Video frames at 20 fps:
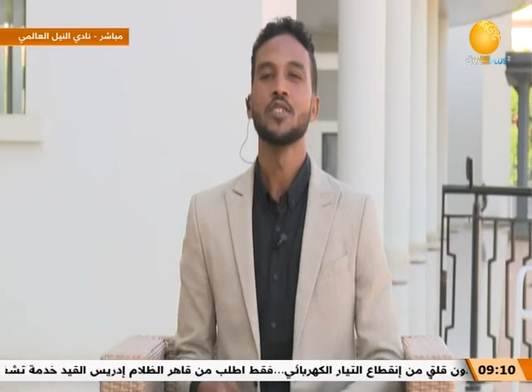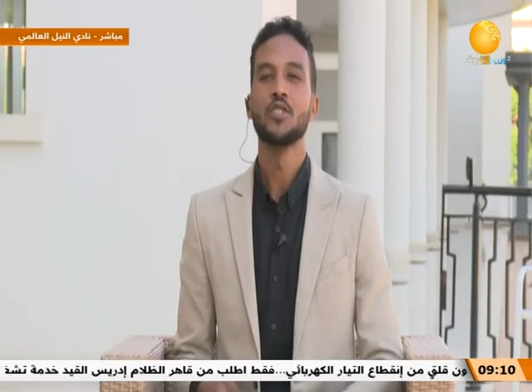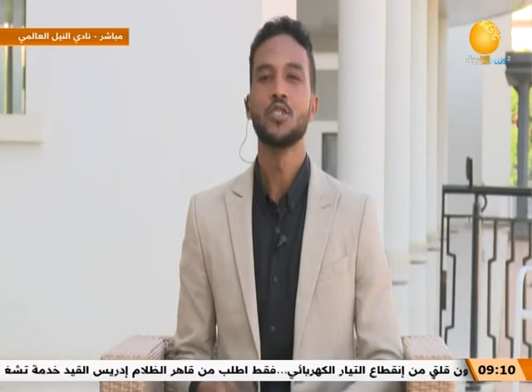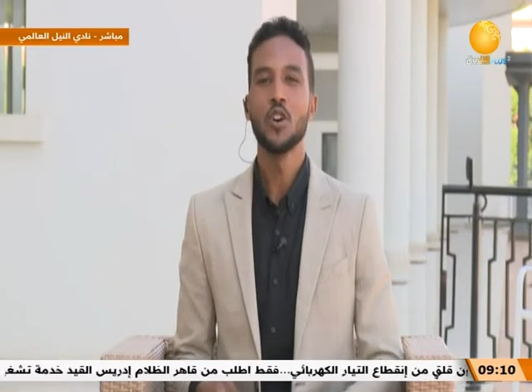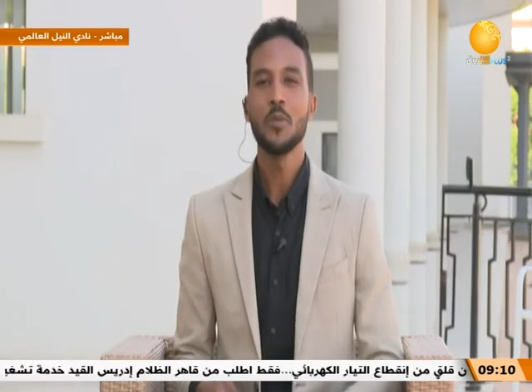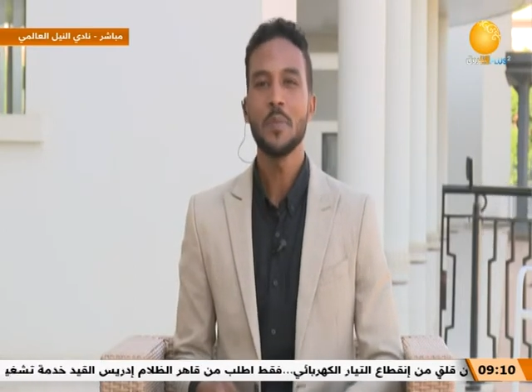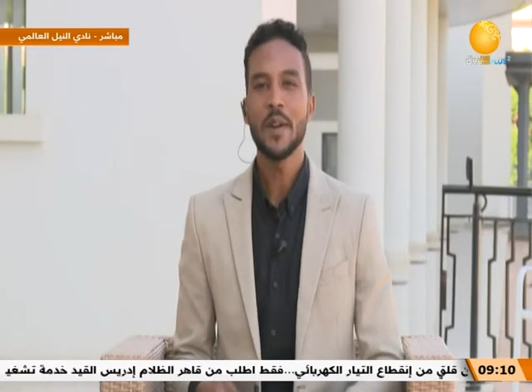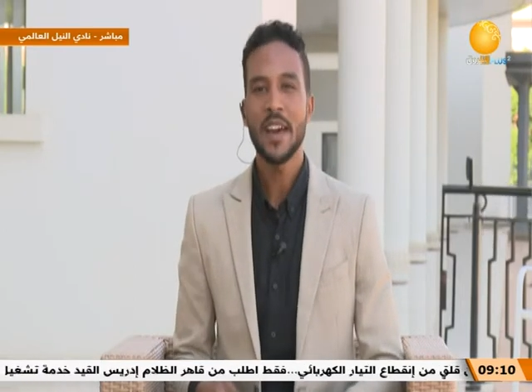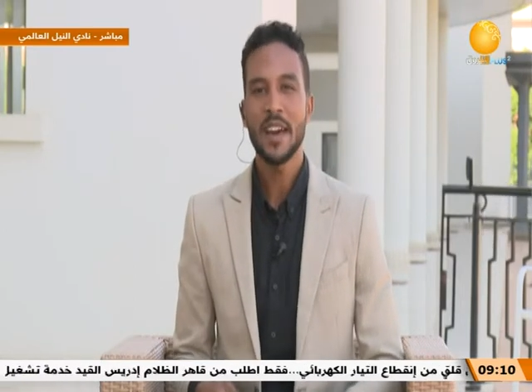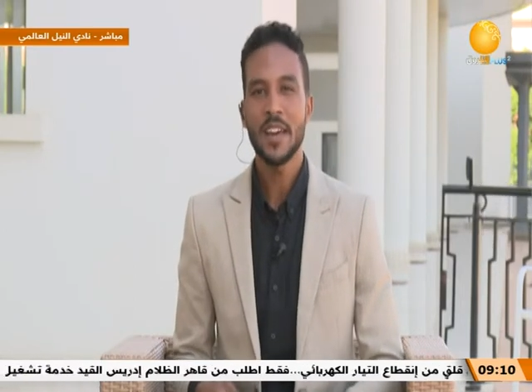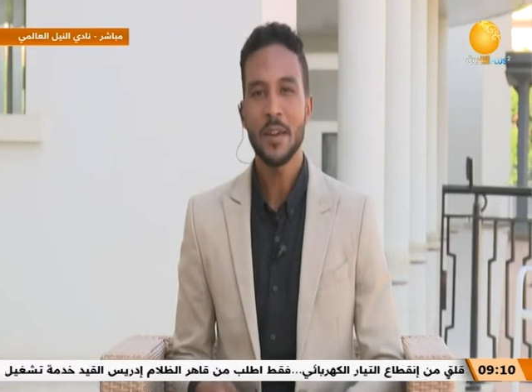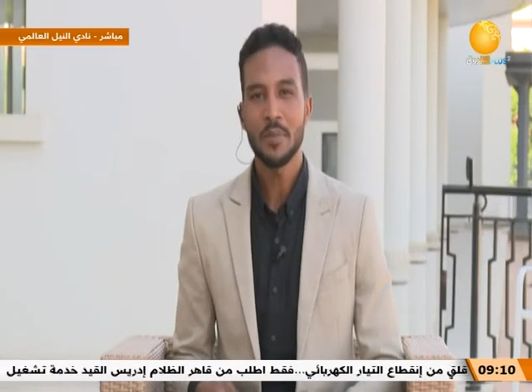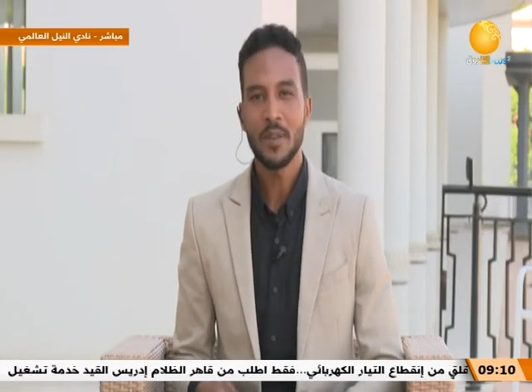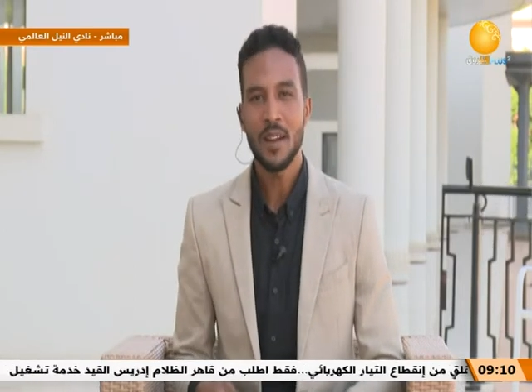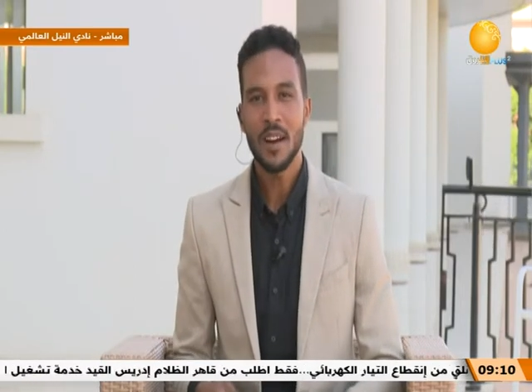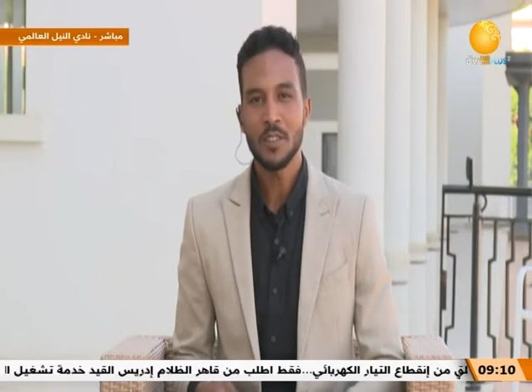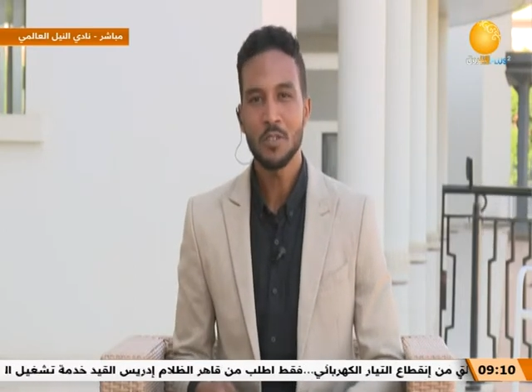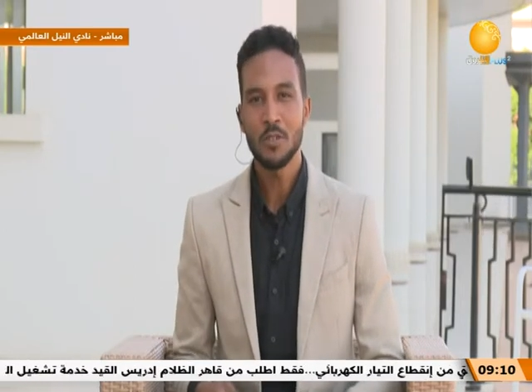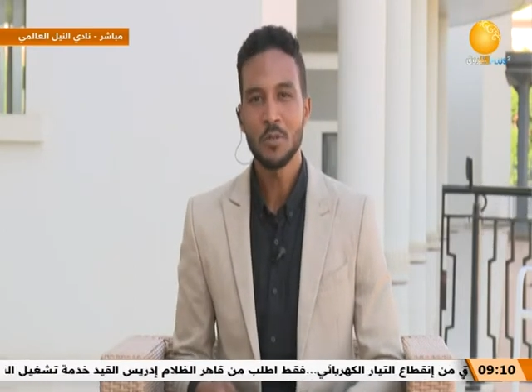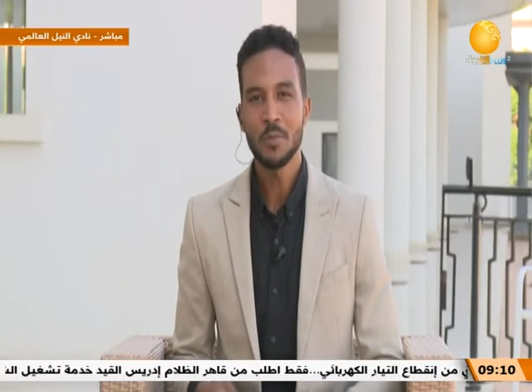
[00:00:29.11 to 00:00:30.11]
جوبي
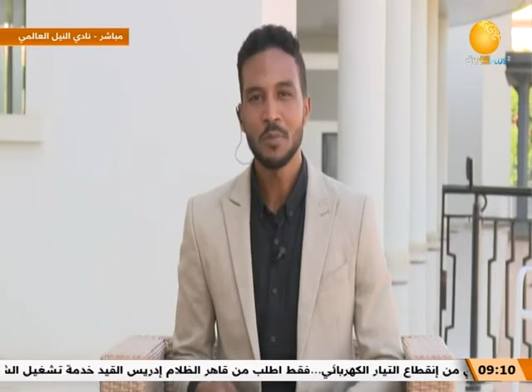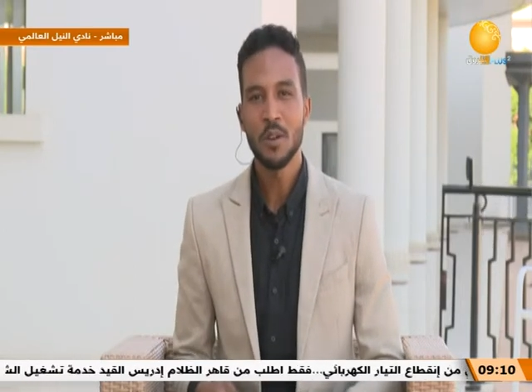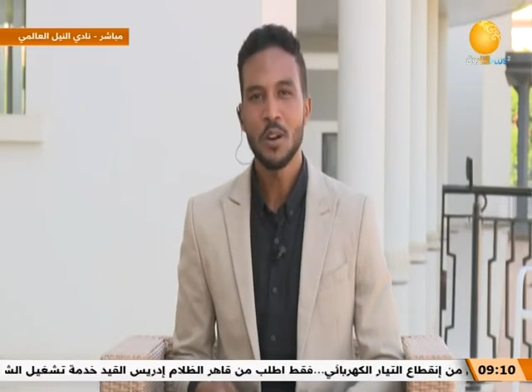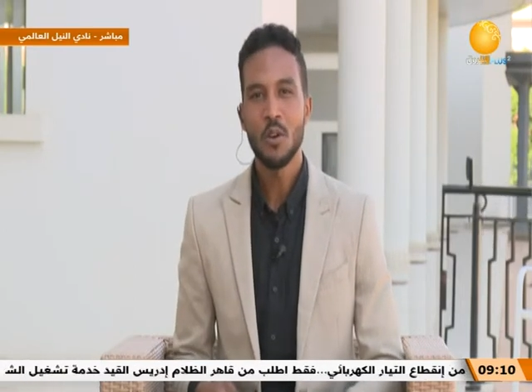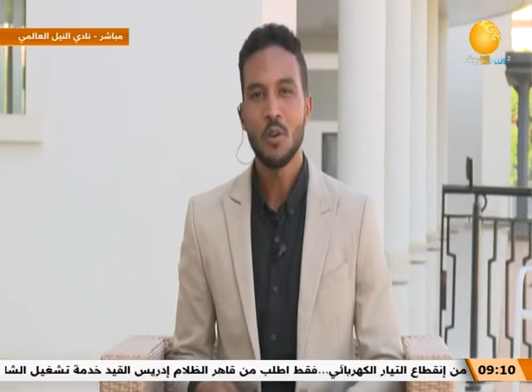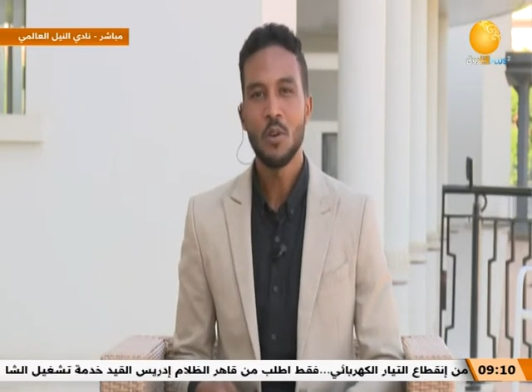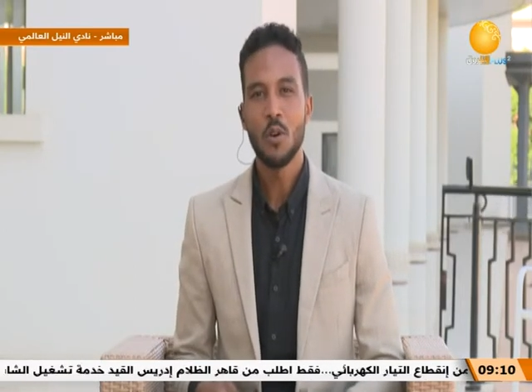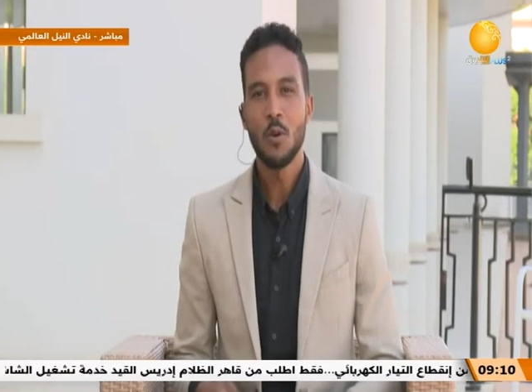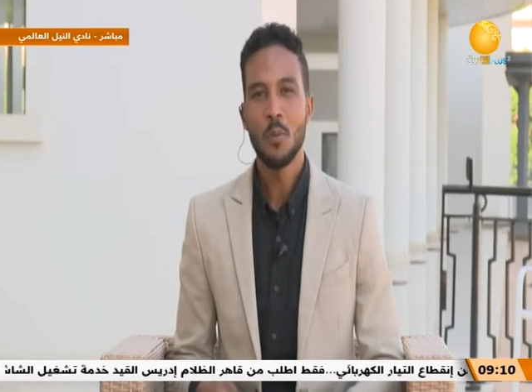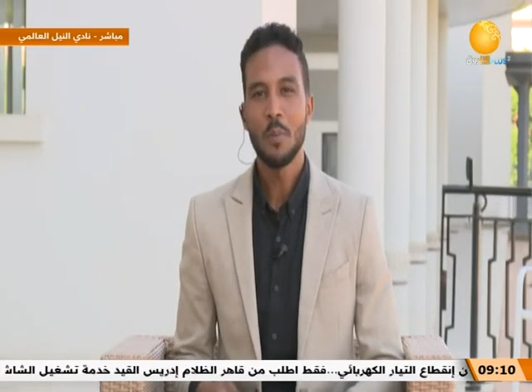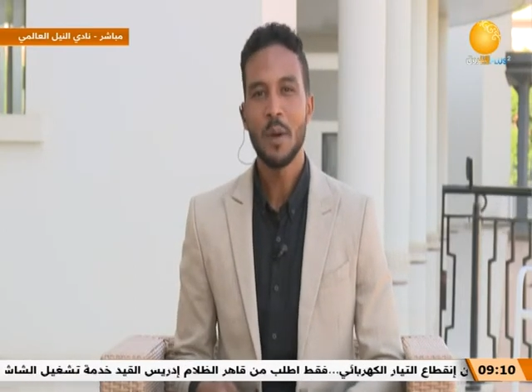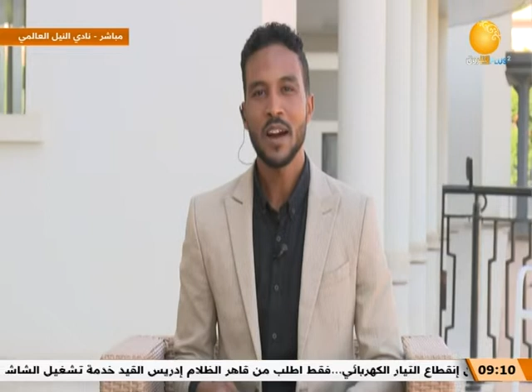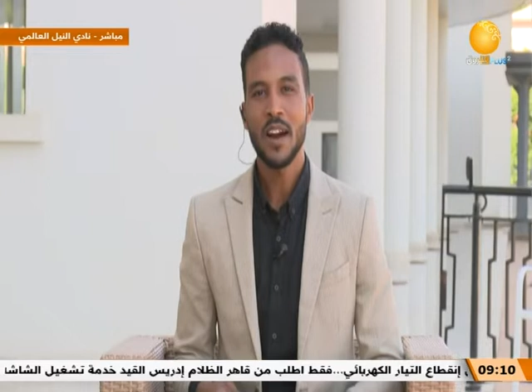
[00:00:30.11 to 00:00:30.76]
خبراتهم وهم